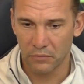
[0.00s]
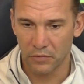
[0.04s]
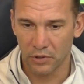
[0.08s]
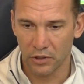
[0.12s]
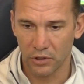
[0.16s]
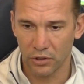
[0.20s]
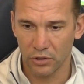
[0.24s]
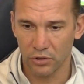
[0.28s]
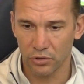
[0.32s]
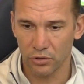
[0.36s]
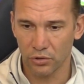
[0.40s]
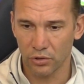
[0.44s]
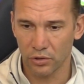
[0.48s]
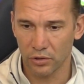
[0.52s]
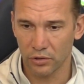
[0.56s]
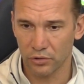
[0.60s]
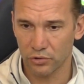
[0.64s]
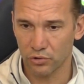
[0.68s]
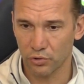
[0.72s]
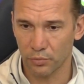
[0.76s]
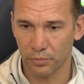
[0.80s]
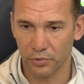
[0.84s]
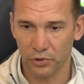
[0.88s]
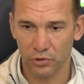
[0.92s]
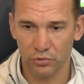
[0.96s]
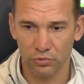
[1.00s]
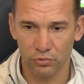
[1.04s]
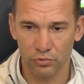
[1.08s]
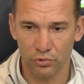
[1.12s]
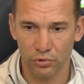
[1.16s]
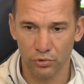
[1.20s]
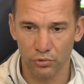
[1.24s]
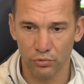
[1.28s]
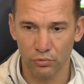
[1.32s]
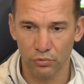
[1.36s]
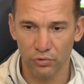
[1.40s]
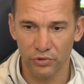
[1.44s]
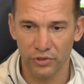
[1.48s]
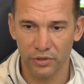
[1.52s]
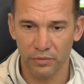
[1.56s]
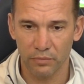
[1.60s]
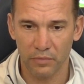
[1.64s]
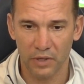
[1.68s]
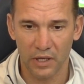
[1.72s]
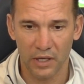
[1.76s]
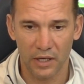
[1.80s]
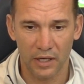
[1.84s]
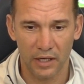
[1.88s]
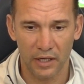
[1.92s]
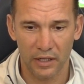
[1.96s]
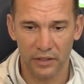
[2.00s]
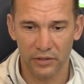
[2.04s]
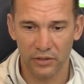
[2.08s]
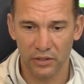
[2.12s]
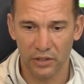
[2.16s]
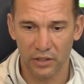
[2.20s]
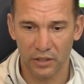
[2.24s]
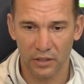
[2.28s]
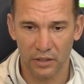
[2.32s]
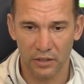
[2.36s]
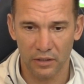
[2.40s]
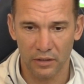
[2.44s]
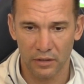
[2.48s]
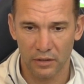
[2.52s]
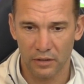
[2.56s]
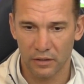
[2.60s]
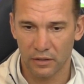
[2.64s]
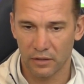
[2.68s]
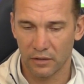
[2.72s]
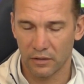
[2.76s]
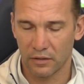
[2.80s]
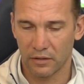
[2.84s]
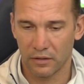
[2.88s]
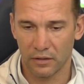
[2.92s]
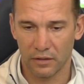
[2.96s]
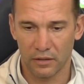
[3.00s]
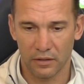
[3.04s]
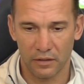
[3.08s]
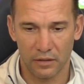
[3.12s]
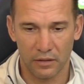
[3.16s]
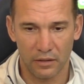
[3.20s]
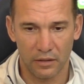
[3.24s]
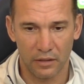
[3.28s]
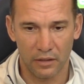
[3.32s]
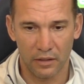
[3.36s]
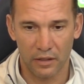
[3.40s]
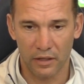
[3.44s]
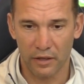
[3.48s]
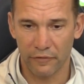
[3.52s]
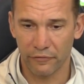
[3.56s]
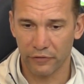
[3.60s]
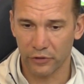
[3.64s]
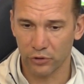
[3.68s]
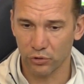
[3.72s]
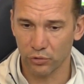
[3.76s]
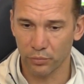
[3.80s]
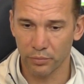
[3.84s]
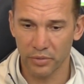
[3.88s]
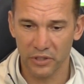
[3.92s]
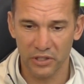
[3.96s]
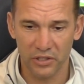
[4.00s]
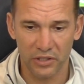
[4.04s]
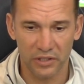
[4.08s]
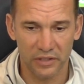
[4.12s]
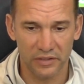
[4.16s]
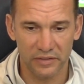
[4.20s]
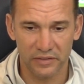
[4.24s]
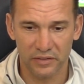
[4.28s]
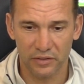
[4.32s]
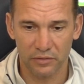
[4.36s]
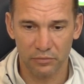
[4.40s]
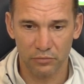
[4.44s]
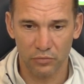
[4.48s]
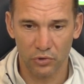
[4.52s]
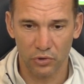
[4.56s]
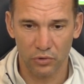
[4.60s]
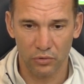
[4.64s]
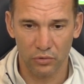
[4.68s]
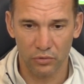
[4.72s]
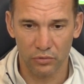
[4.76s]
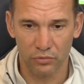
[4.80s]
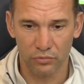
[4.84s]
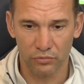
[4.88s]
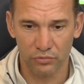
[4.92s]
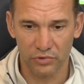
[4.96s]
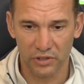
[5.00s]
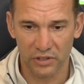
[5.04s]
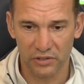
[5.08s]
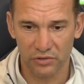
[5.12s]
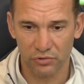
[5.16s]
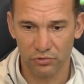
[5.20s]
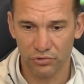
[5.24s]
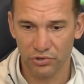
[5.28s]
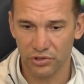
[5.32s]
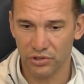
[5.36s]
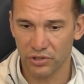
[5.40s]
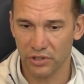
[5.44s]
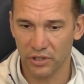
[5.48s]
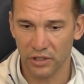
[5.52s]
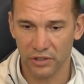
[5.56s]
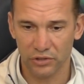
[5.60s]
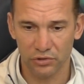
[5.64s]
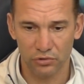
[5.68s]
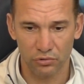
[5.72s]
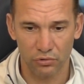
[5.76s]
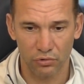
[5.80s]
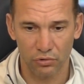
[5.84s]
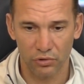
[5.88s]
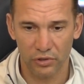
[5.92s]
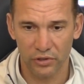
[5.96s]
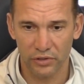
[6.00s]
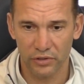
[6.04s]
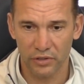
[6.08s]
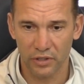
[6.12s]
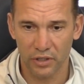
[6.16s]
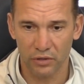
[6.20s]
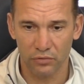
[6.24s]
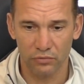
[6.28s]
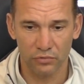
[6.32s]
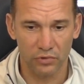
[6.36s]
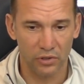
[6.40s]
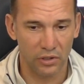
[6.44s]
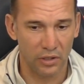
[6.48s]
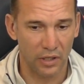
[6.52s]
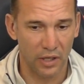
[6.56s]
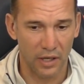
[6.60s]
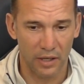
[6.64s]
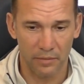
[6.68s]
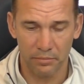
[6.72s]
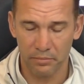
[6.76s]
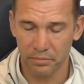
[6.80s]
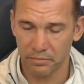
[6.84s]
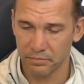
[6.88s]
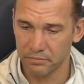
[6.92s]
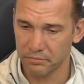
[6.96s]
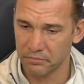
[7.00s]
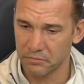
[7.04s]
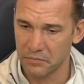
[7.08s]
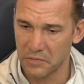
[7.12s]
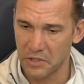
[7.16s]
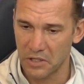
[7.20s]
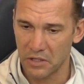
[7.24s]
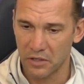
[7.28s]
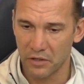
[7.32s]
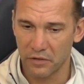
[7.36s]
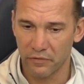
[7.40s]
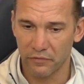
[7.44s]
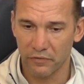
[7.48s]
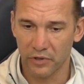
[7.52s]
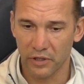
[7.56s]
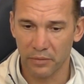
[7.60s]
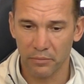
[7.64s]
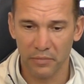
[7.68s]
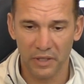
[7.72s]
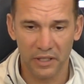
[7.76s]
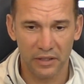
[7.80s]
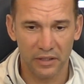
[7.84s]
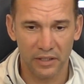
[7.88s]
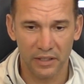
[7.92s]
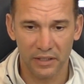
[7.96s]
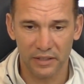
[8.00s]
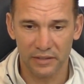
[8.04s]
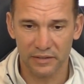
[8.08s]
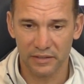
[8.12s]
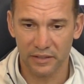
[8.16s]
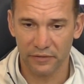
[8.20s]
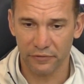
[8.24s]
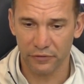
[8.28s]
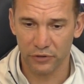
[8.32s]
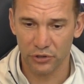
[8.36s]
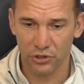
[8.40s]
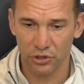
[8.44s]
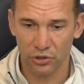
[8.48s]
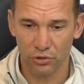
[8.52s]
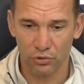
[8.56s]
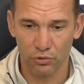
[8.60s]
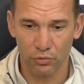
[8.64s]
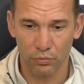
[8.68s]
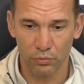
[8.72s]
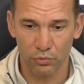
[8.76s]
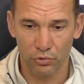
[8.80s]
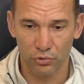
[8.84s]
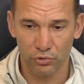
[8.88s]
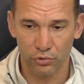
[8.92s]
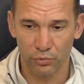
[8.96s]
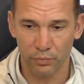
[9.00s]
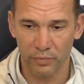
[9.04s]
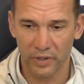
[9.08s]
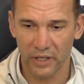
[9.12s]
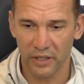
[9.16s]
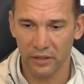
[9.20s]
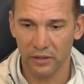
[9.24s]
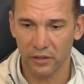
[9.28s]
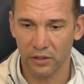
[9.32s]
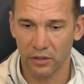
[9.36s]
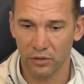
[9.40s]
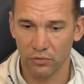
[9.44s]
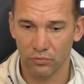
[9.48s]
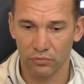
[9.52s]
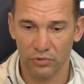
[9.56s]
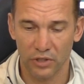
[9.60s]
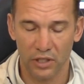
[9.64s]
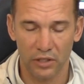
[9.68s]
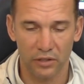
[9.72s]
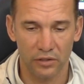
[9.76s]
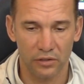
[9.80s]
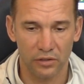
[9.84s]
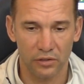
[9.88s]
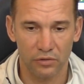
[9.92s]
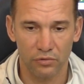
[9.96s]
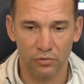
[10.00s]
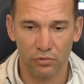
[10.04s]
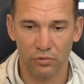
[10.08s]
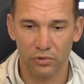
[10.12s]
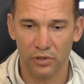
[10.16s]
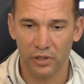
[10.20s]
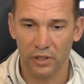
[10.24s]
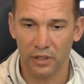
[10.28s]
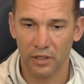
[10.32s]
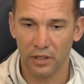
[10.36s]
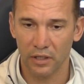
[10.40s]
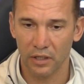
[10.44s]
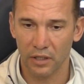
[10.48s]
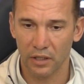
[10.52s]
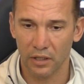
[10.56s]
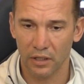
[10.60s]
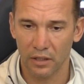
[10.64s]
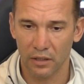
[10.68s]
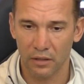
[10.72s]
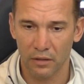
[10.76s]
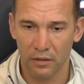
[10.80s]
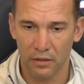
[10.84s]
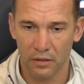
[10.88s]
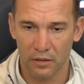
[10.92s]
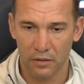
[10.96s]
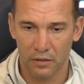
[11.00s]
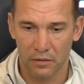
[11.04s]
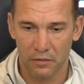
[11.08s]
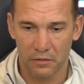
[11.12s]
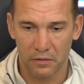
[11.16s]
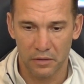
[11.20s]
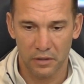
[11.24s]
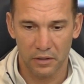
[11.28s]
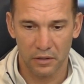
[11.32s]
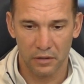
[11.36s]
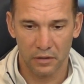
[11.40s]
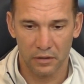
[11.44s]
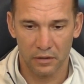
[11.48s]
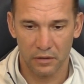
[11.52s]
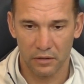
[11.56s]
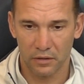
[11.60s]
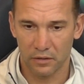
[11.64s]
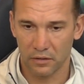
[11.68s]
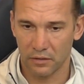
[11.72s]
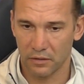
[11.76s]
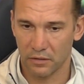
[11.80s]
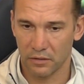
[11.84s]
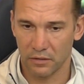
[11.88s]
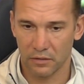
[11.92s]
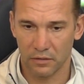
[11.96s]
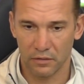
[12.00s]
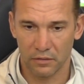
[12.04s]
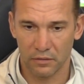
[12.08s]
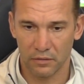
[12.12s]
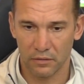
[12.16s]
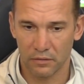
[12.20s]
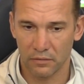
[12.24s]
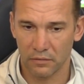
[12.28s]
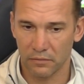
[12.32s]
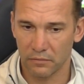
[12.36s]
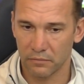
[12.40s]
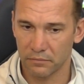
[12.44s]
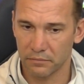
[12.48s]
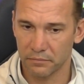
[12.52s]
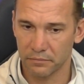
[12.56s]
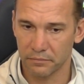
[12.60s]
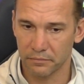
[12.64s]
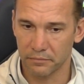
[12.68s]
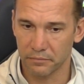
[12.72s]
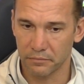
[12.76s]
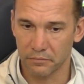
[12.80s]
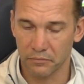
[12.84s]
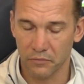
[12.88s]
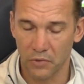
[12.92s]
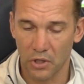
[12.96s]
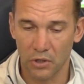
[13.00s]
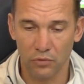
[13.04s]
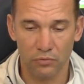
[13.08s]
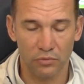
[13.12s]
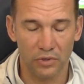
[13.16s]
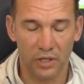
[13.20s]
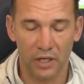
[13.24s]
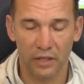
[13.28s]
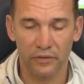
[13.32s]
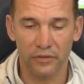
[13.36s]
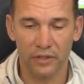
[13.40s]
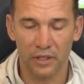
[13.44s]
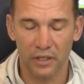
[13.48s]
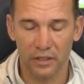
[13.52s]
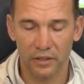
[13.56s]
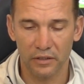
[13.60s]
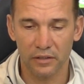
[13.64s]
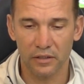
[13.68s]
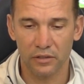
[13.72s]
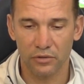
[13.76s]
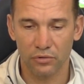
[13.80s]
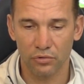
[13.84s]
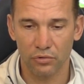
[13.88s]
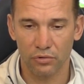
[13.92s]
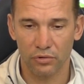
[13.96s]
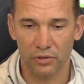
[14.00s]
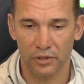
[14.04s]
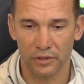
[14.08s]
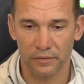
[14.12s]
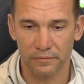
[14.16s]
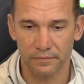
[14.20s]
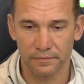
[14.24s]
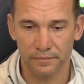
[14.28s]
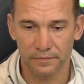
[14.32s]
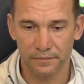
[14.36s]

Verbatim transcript: in, soprattutto in ultimi anni, uh, ha fatto benissimo, una società solida, un club veramente che sta facendo molto bene, un allenatore che eh, è un grande allenatore.